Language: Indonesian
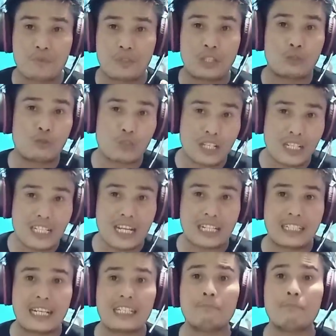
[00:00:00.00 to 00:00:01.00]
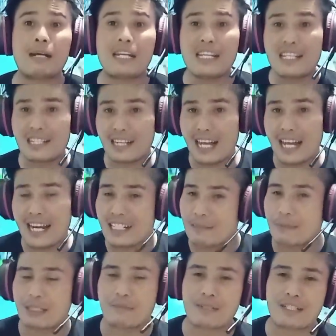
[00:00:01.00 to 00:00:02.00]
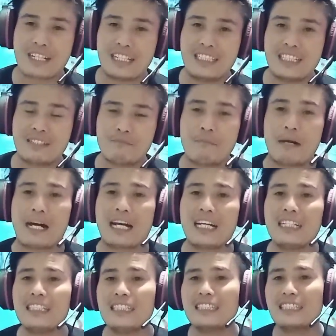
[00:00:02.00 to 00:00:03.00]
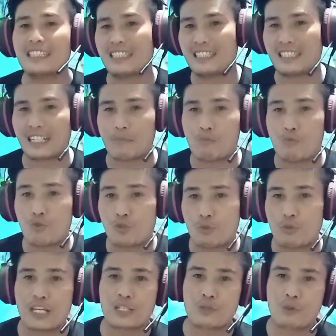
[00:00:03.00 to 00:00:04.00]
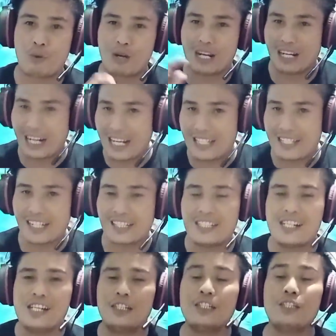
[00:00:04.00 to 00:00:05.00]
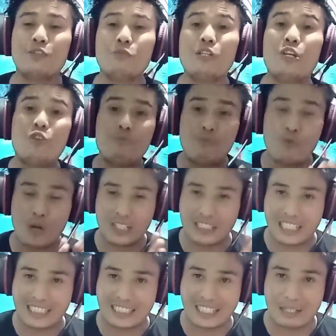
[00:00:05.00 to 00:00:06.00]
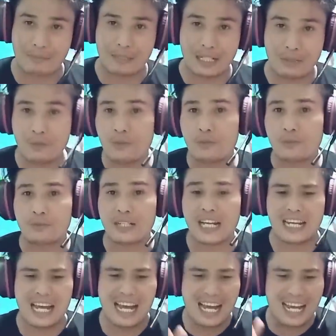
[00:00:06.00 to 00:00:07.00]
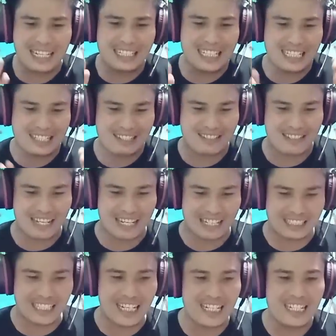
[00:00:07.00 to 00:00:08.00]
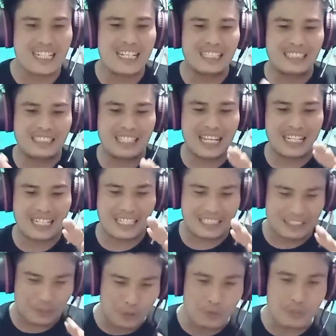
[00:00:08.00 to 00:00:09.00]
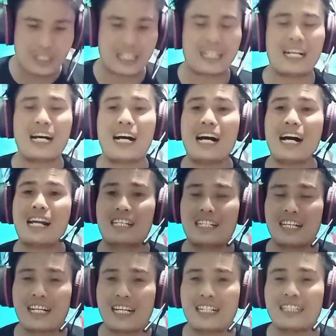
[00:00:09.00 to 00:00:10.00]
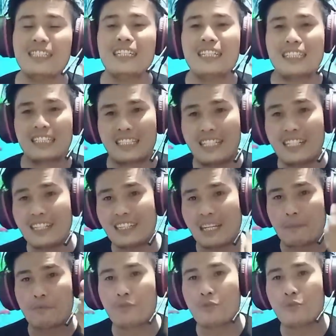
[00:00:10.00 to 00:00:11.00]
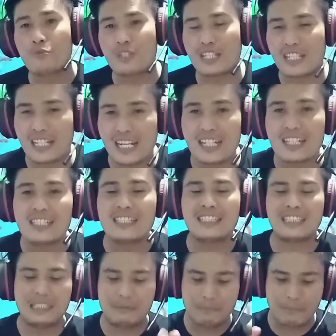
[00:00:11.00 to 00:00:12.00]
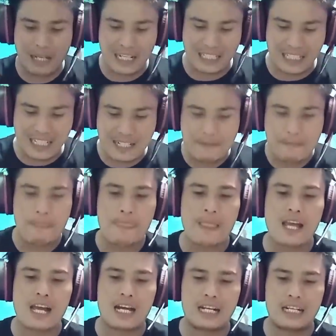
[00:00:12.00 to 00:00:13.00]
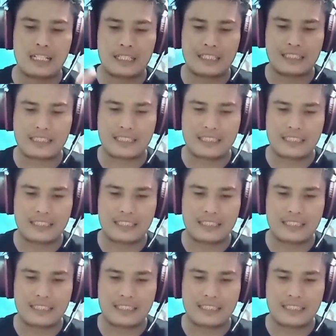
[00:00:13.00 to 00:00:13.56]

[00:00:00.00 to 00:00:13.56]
Tentu saja dari Bani Israel teman-teman sekalian. Bahkan ketika munculnya seorang raja itu dinubuatkan terlebih dahulu. Dan ada sejarahnya dan juga ada kitab sucinya di mana uh,